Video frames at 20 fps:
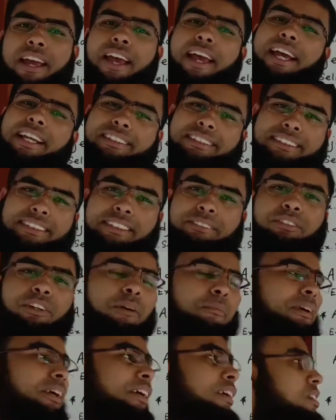অ্যাজিটিভ
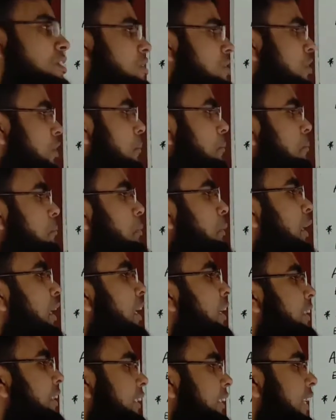হবে সো
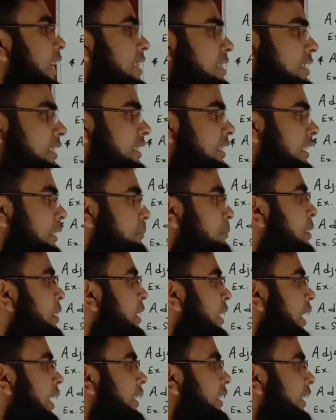ব্রিলিয়েন্ট একটা অ্যাজিটিভ
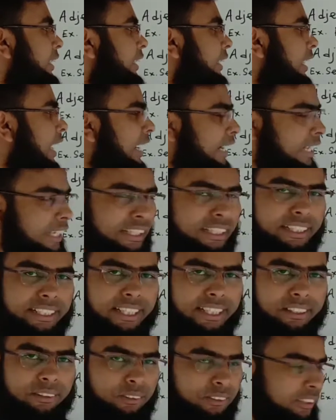এইটা কাকে ইন্ডিকেট
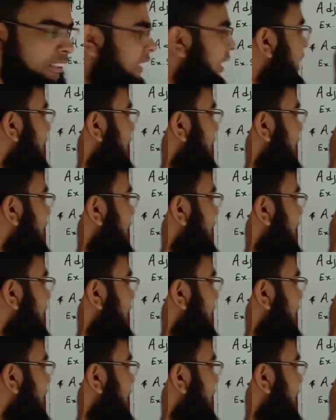করছে